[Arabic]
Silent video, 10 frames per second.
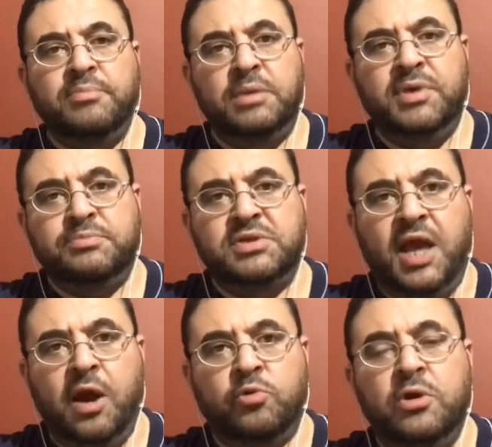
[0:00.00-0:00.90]
البيت
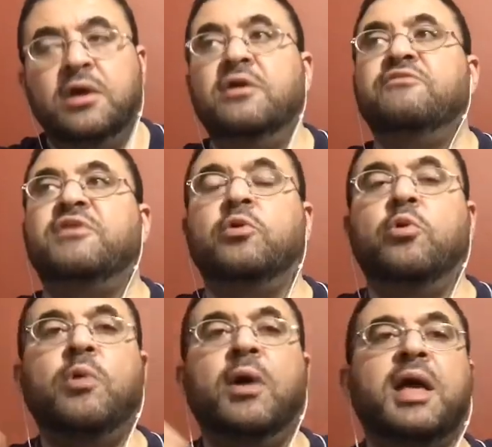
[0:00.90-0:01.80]
بتاعه فلو
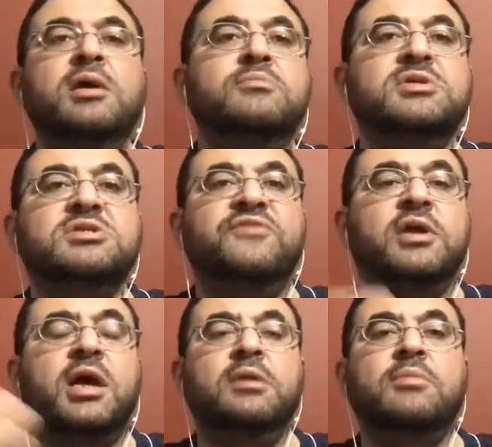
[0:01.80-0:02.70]
هو جاي من السفر
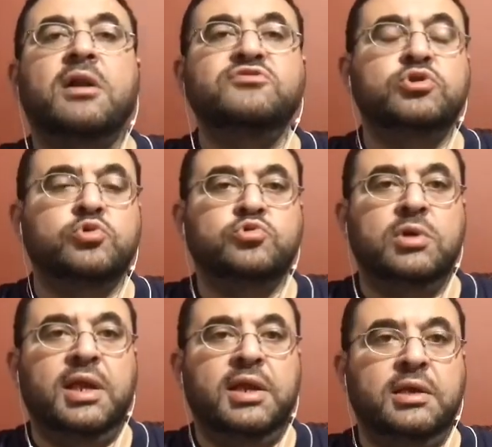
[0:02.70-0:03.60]
انا ما اعرفش دكتور
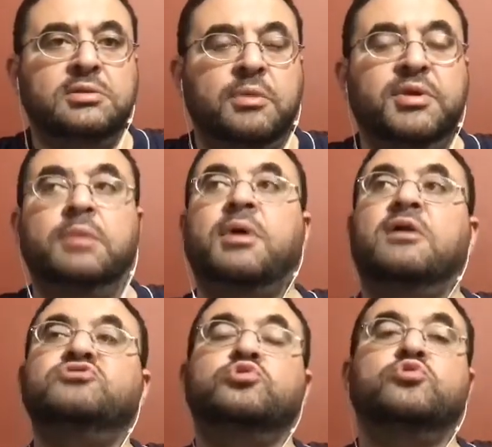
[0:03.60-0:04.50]
العلاج الطبيعي ما
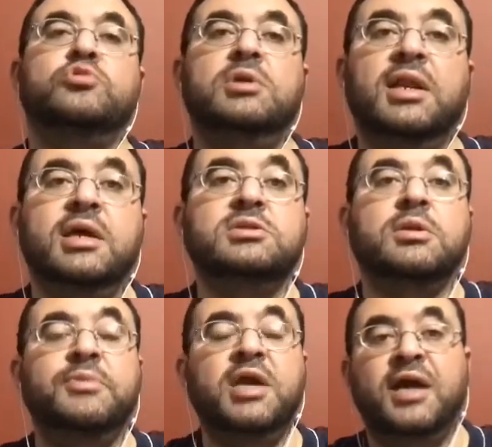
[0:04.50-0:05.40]
اعرفش دكتور العلاج
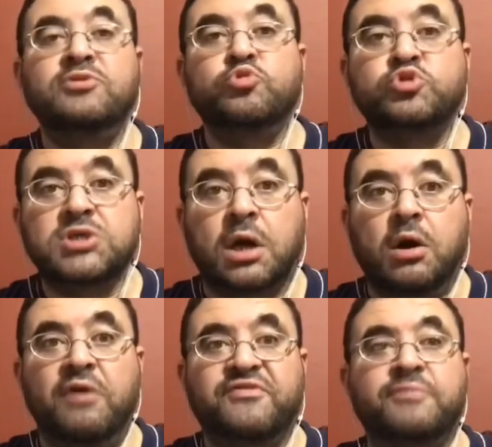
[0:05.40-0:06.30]
الطبيعي عنده
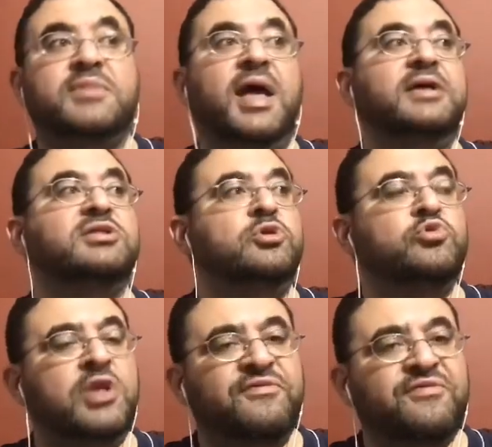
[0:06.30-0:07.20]
الثقافه بتاعه انه
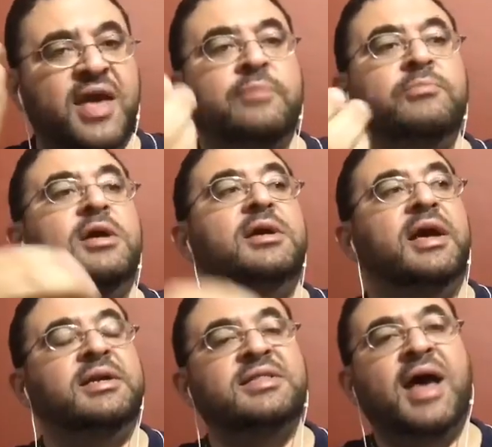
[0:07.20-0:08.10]
ده فاهم
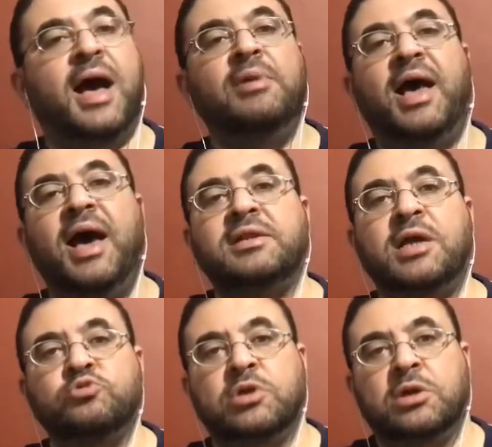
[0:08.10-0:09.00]
ان ده عمل حقن او
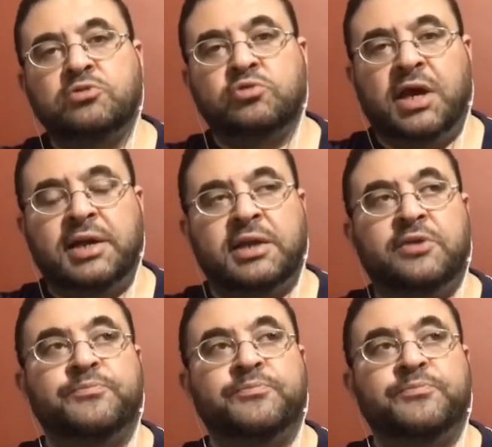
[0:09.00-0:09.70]
تردد حراري